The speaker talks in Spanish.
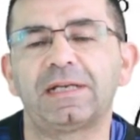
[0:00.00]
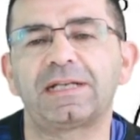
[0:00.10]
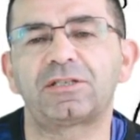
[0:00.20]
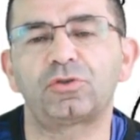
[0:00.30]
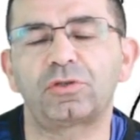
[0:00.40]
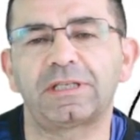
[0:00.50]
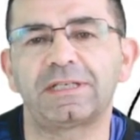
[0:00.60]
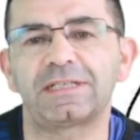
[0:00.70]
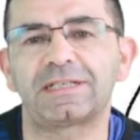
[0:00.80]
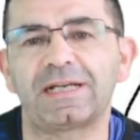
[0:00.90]
las
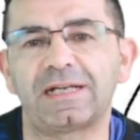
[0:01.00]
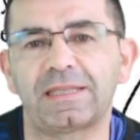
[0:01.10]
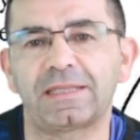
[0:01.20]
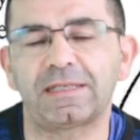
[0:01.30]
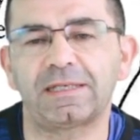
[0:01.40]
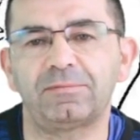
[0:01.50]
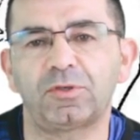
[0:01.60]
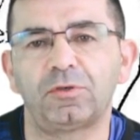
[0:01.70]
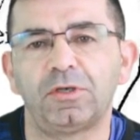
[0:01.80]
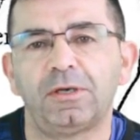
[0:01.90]
órdenes al
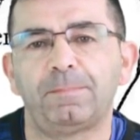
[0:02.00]
cerebro